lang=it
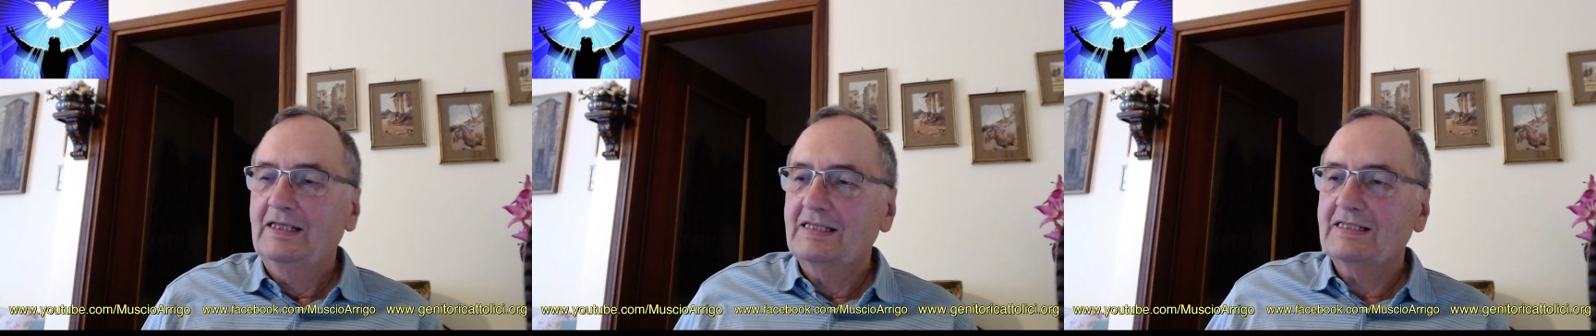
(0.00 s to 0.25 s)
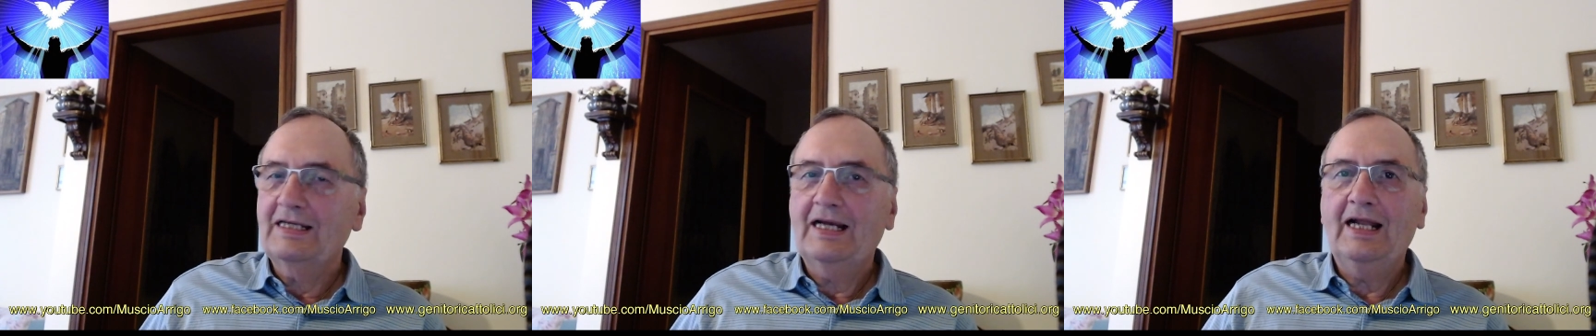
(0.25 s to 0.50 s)

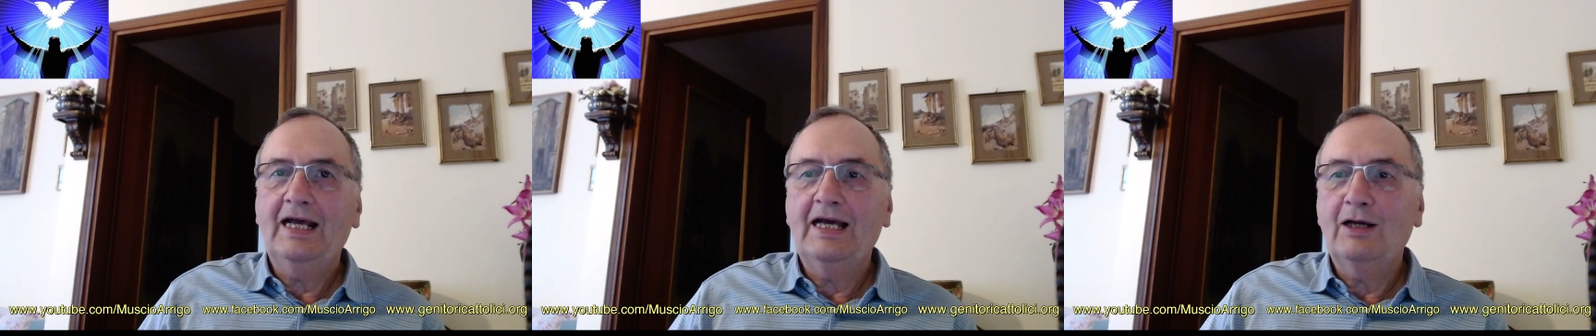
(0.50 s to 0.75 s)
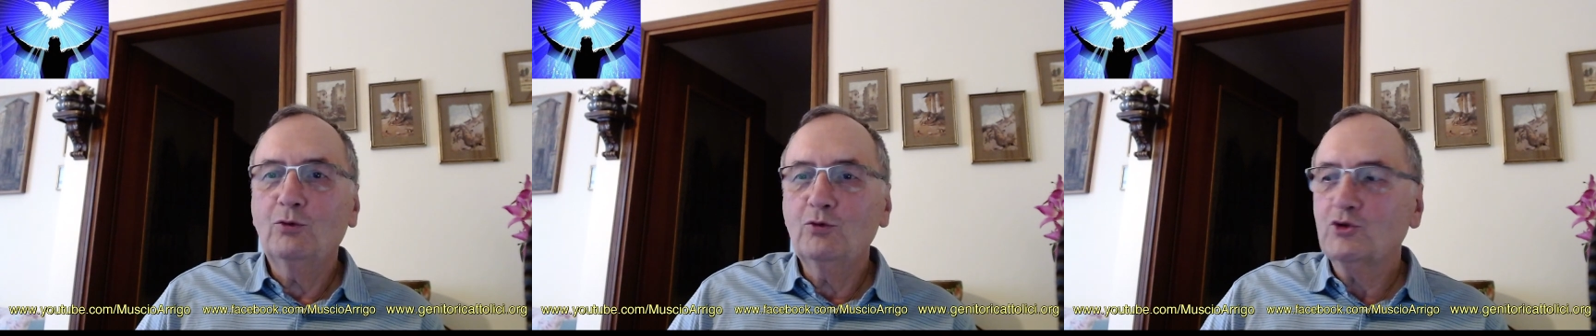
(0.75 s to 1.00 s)

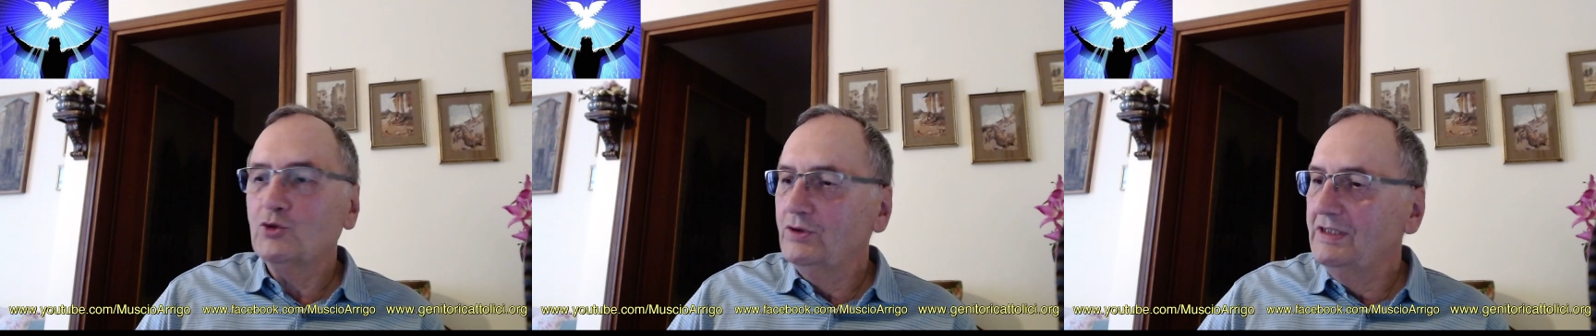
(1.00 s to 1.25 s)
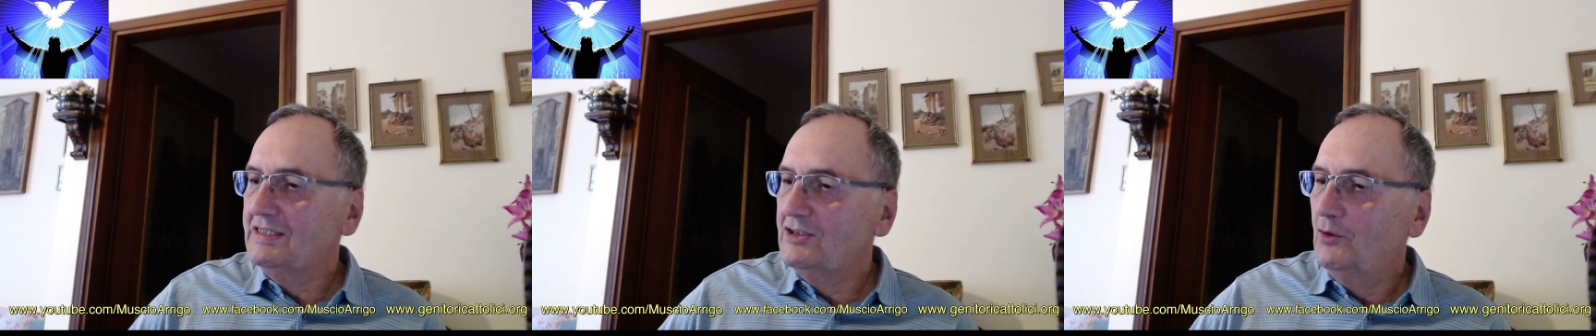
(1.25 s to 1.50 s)
Sarà un
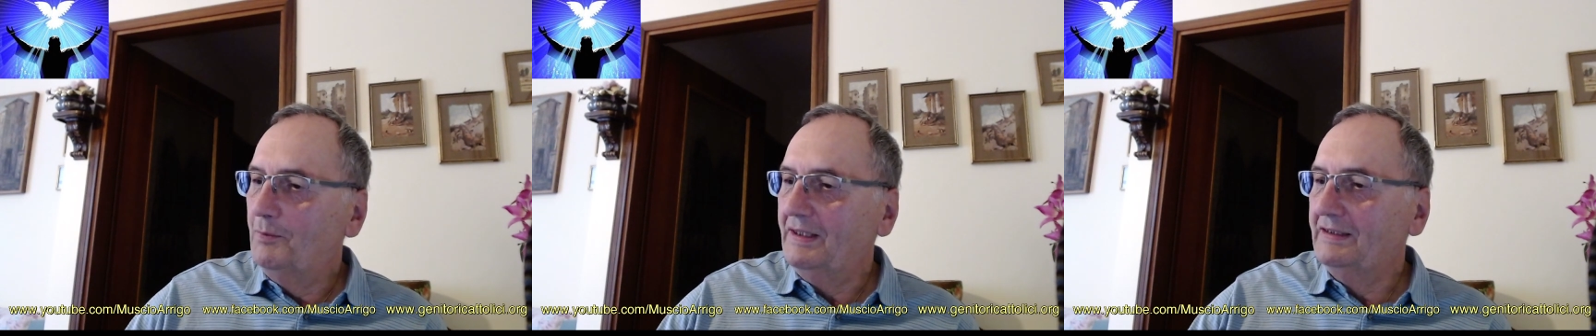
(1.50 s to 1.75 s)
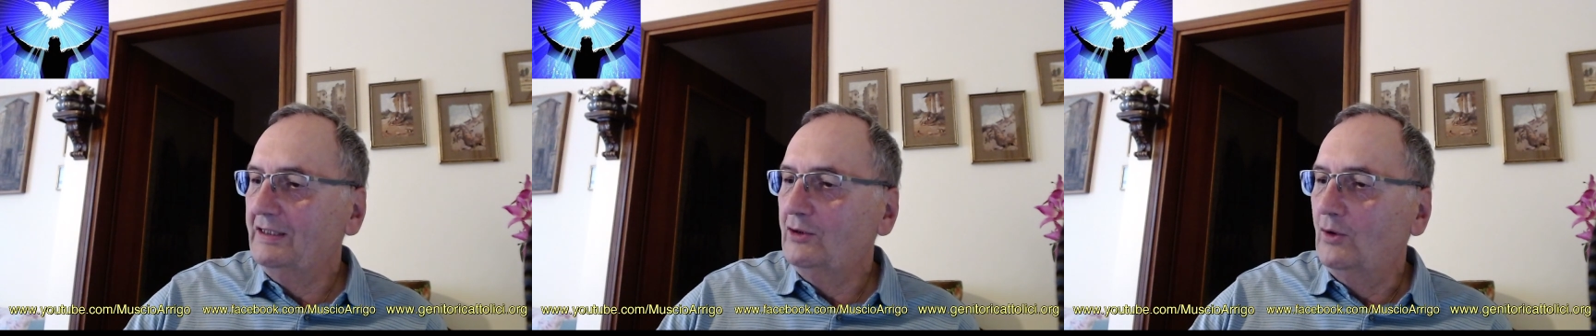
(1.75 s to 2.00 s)
giudizio
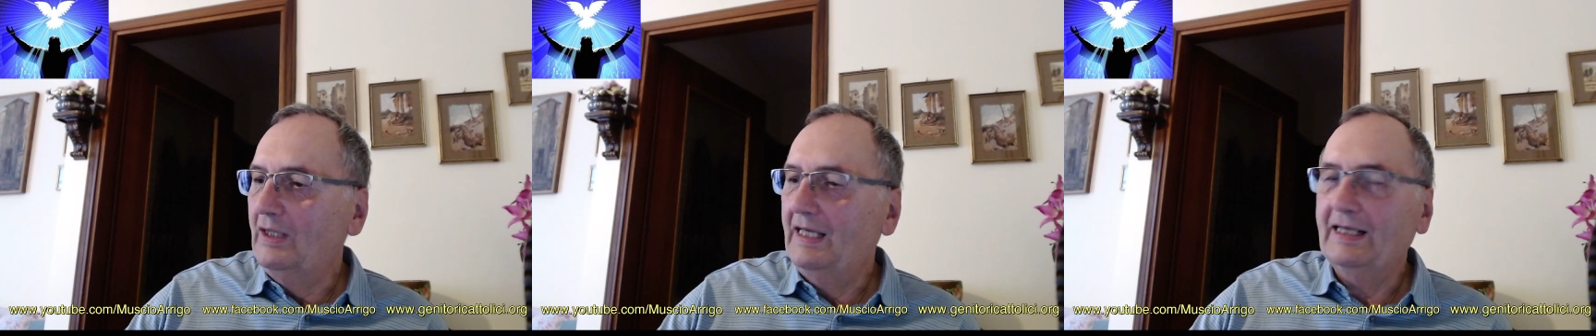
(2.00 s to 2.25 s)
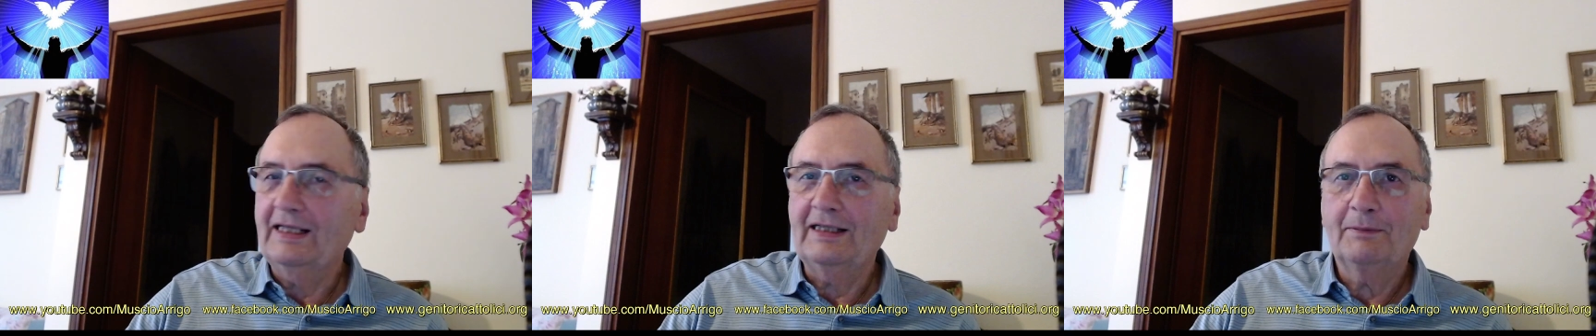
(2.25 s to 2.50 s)

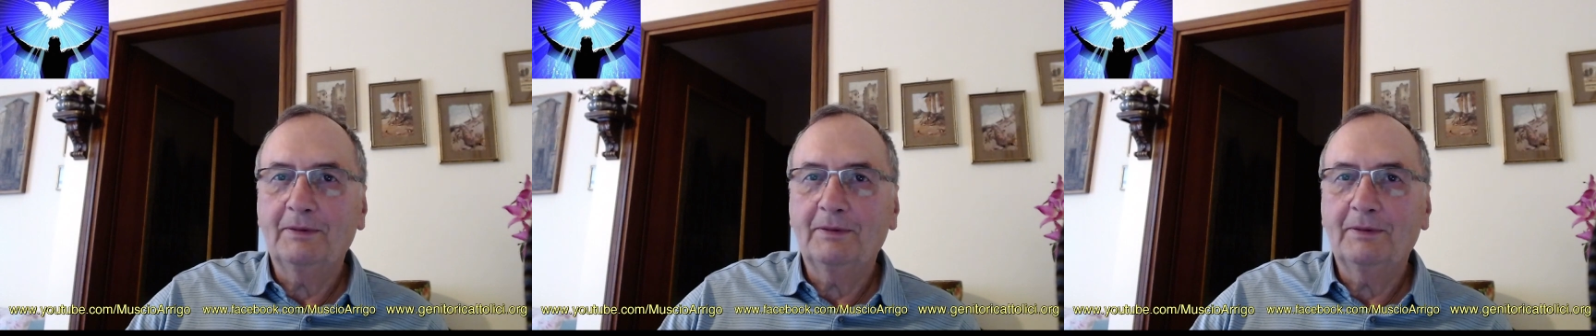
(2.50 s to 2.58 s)
particolare